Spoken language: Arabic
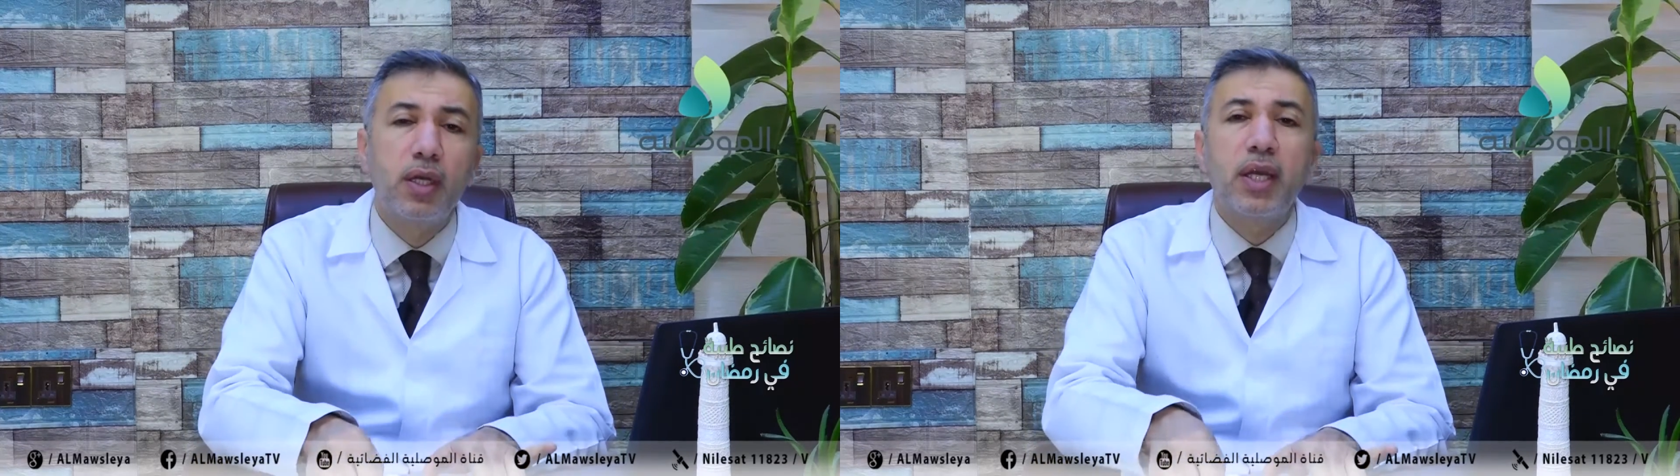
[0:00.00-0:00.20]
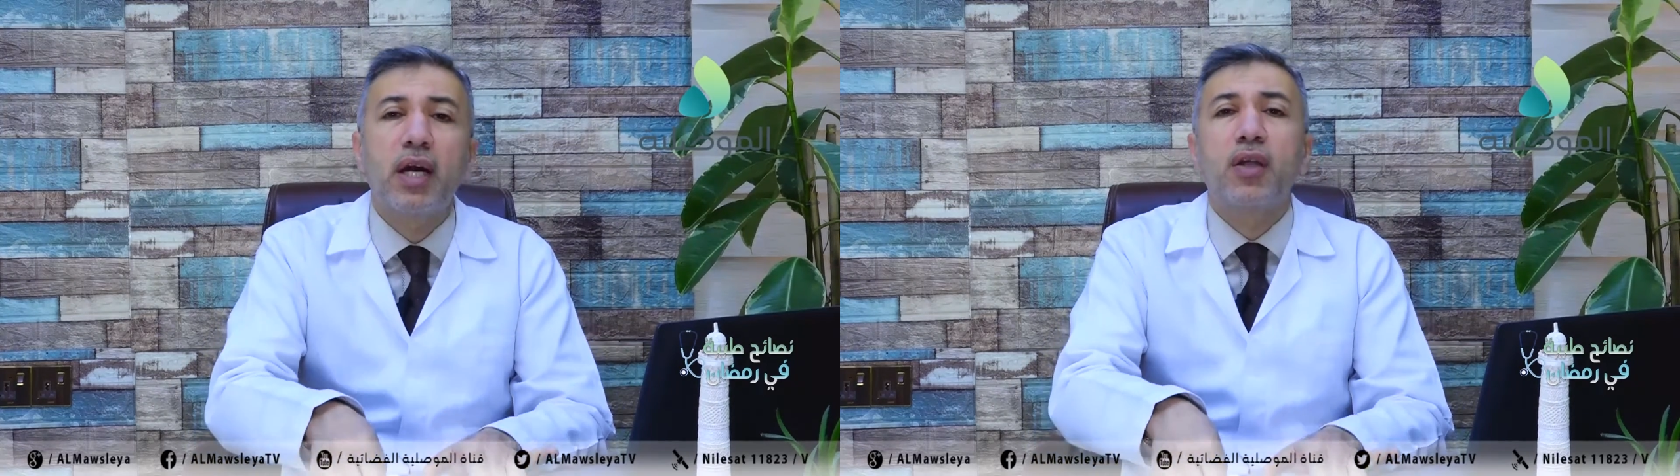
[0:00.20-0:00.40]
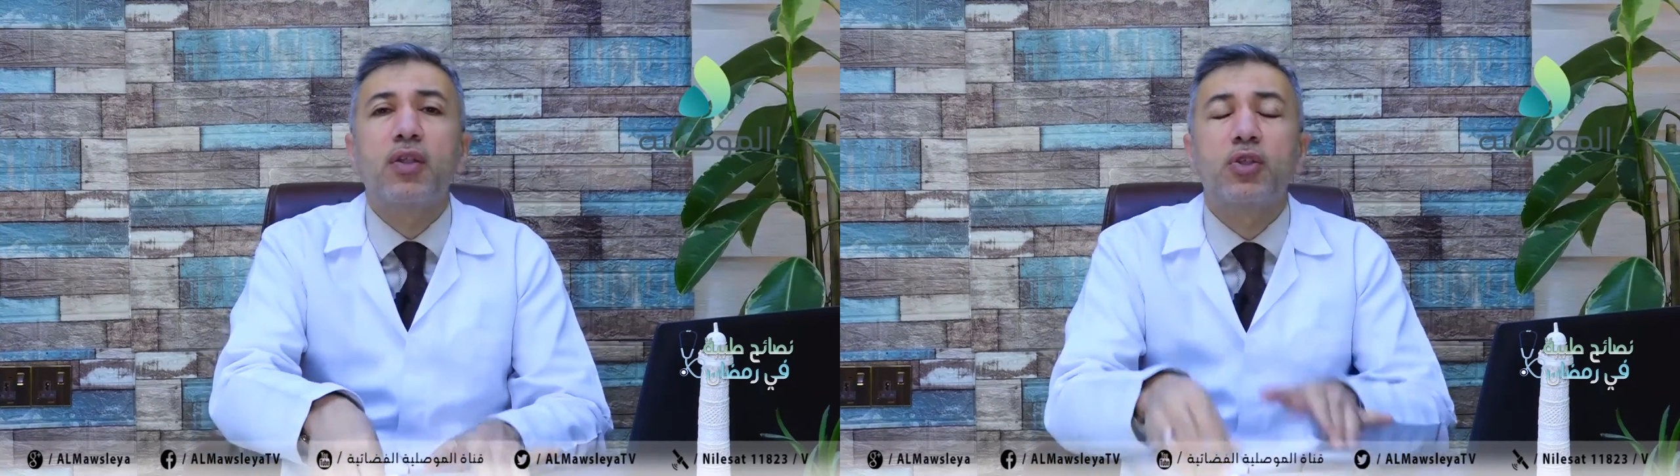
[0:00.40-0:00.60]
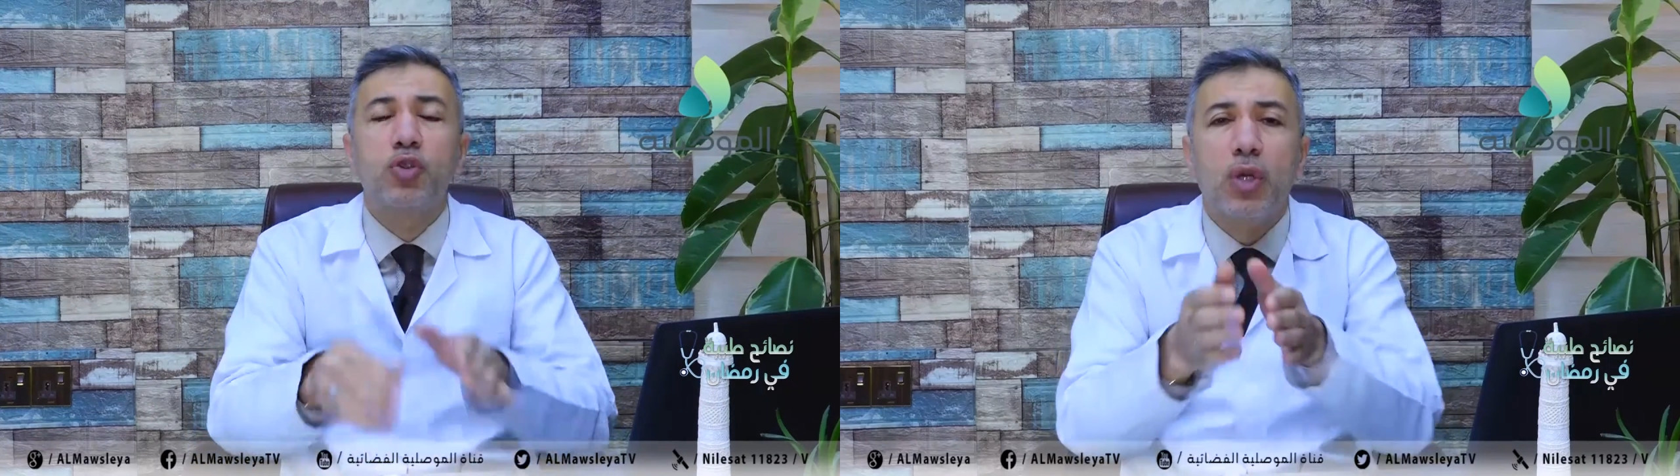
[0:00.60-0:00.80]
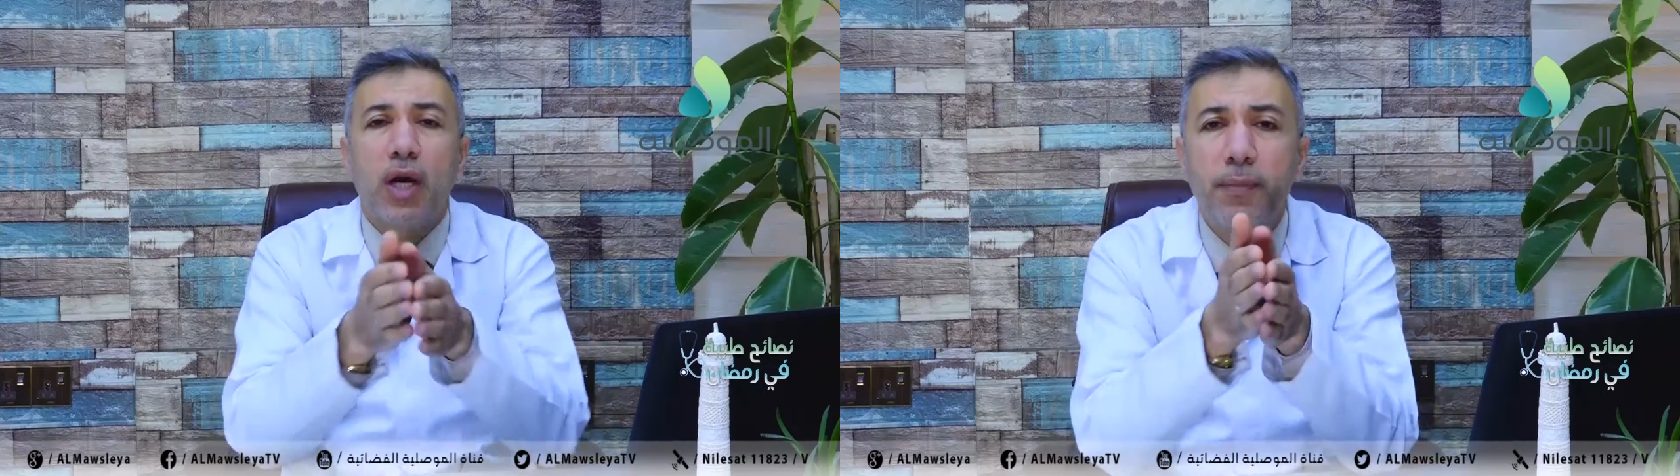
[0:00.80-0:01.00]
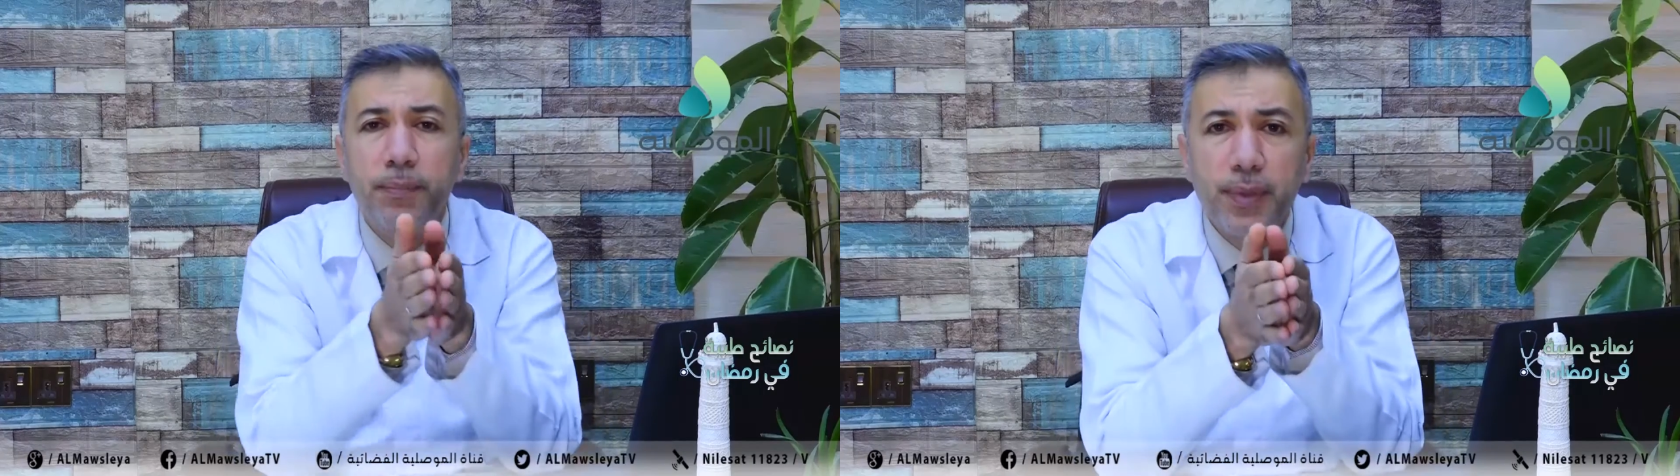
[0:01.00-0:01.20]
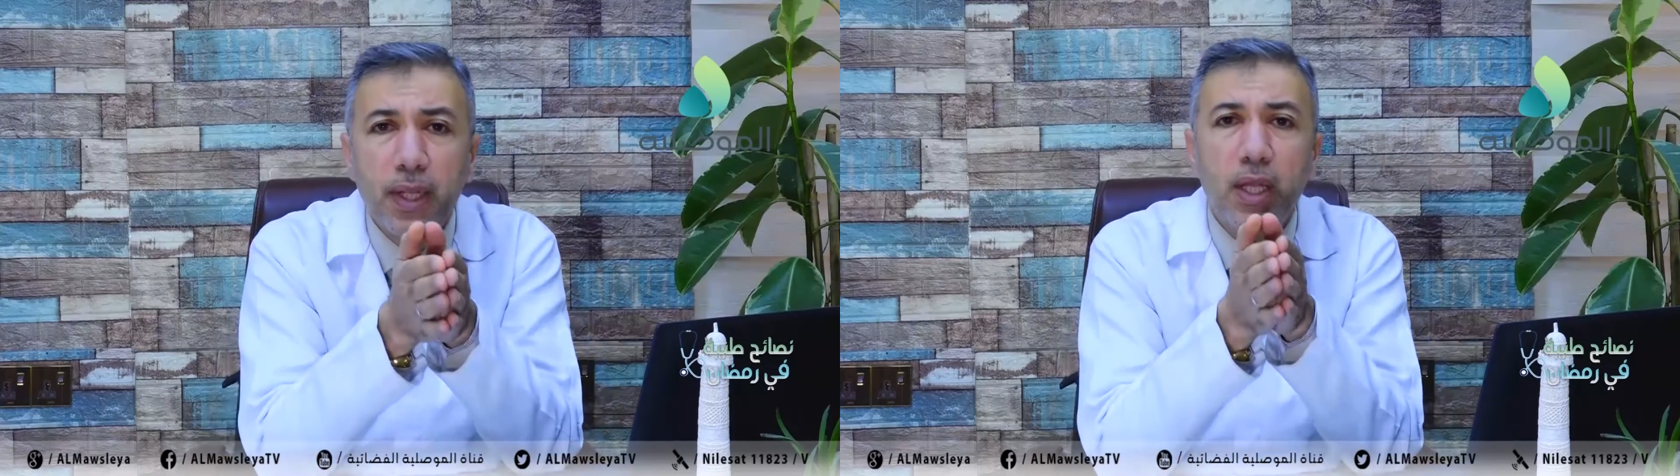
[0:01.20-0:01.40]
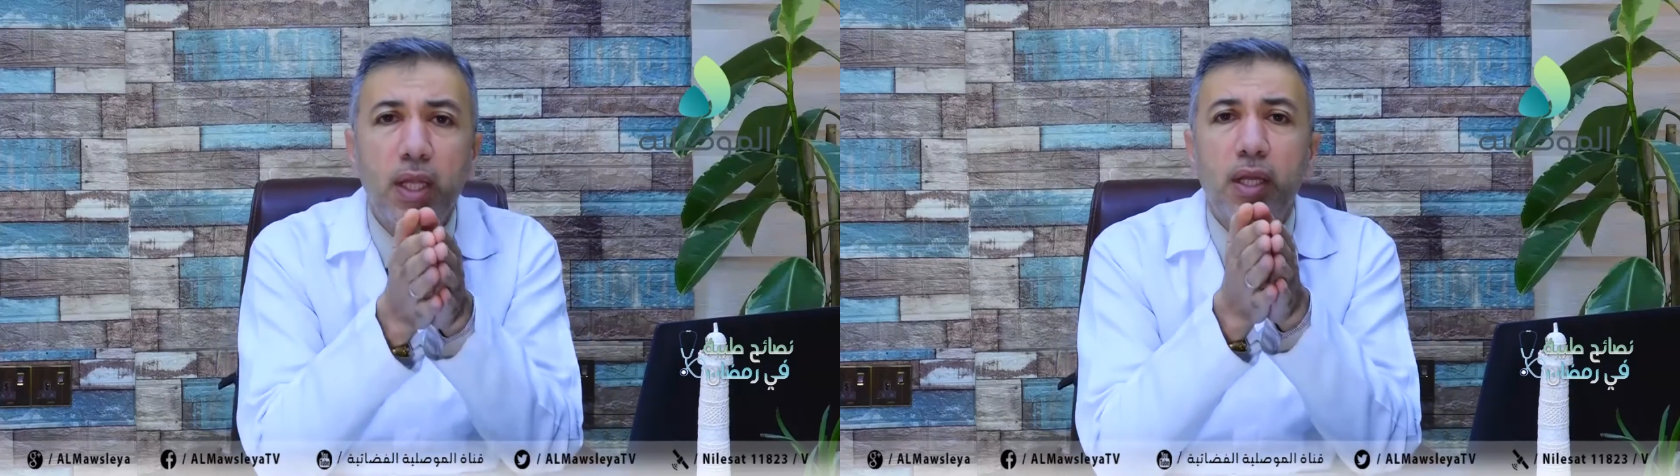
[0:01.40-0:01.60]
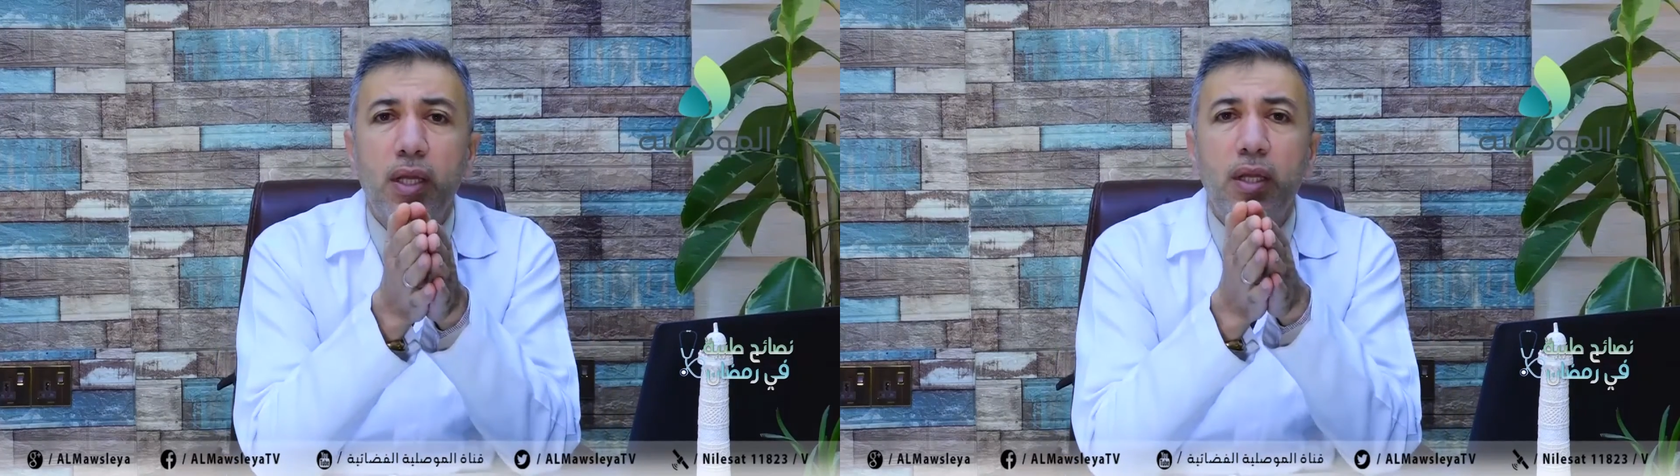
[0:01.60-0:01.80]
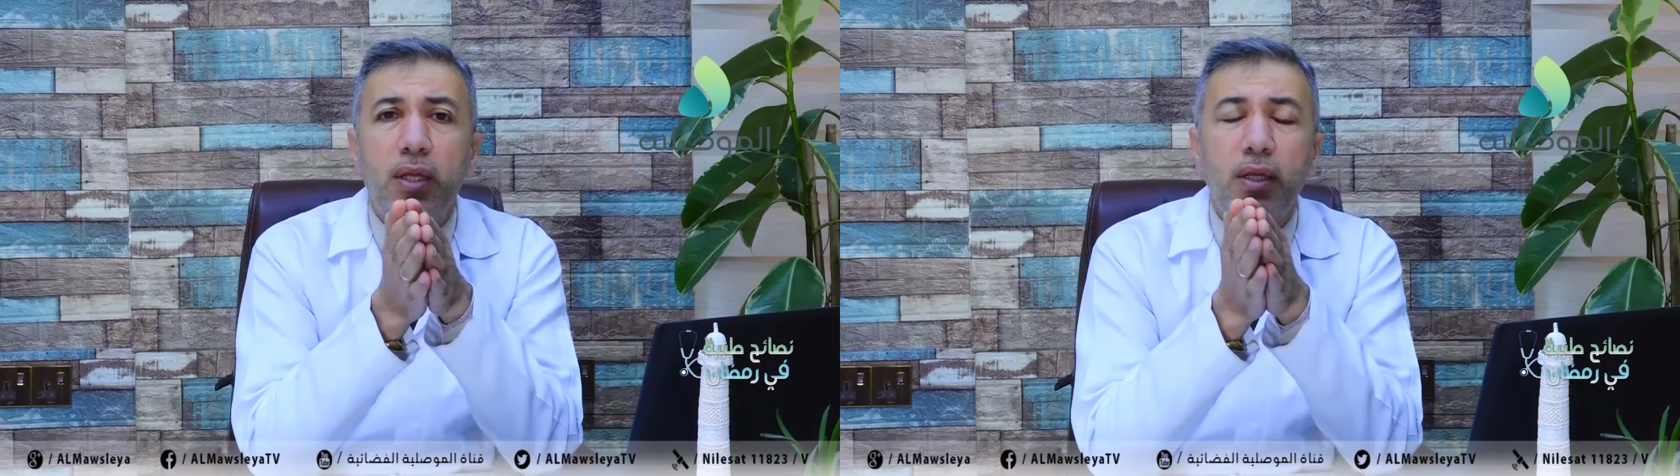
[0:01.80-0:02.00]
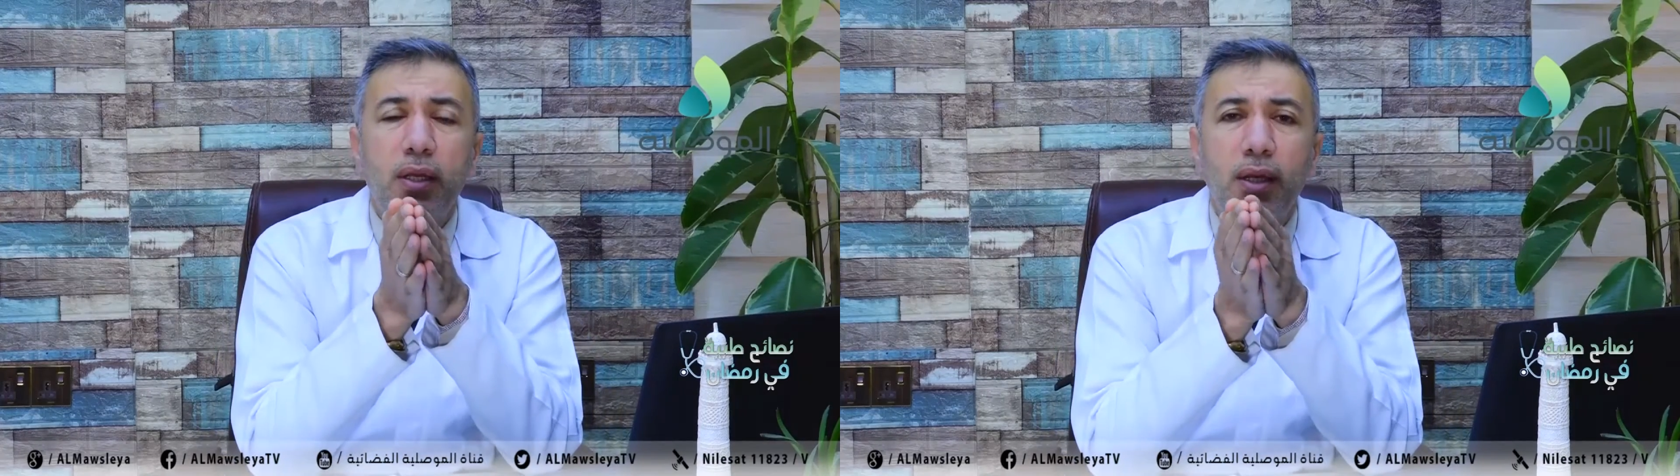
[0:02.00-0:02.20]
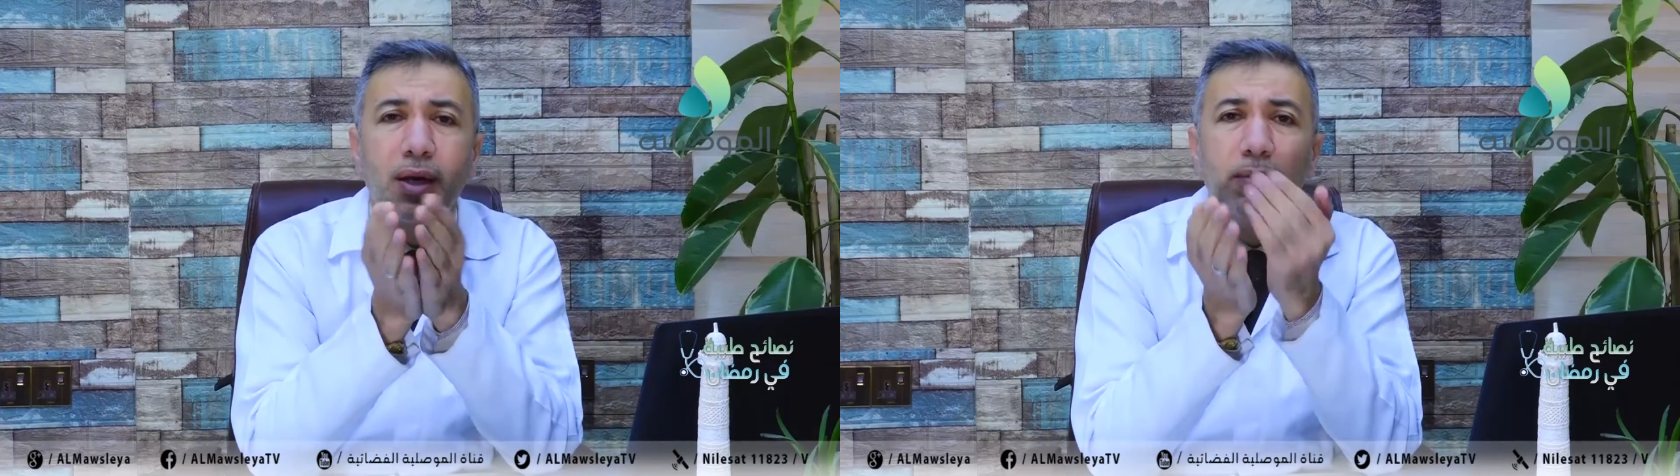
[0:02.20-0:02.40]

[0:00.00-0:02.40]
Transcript: ياخذ الجرعة آه،